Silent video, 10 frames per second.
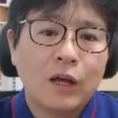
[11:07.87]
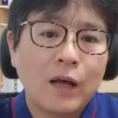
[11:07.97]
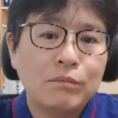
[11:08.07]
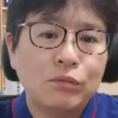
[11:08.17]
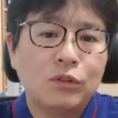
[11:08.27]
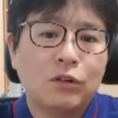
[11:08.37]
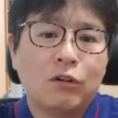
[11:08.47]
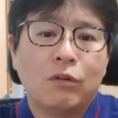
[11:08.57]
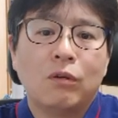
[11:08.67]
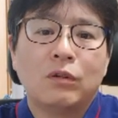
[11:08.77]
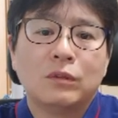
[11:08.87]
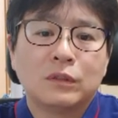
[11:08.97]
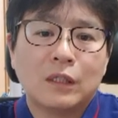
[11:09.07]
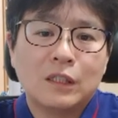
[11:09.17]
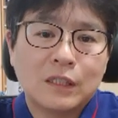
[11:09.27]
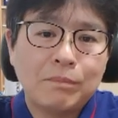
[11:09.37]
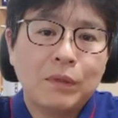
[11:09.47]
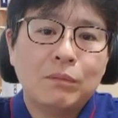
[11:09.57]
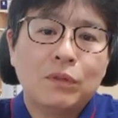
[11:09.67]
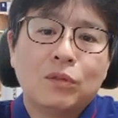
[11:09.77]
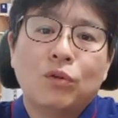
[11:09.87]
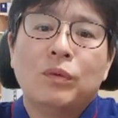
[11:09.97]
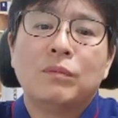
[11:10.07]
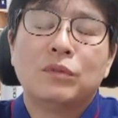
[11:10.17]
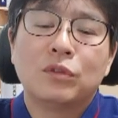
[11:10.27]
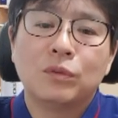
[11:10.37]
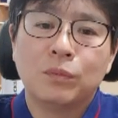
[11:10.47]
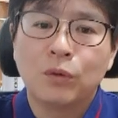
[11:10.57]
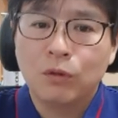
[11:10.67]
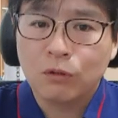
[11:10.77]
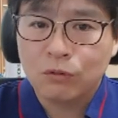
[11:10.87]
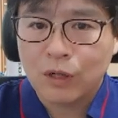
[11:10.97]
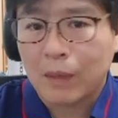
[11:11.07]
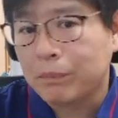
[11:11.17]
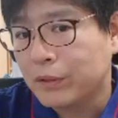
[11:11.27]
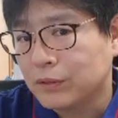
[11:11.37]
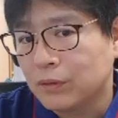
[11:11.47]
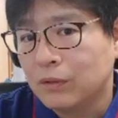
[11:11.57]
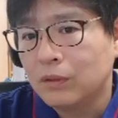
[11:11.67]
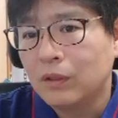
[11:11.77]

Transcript: 한 블럭 300m, 500m도 못 걷고 아파서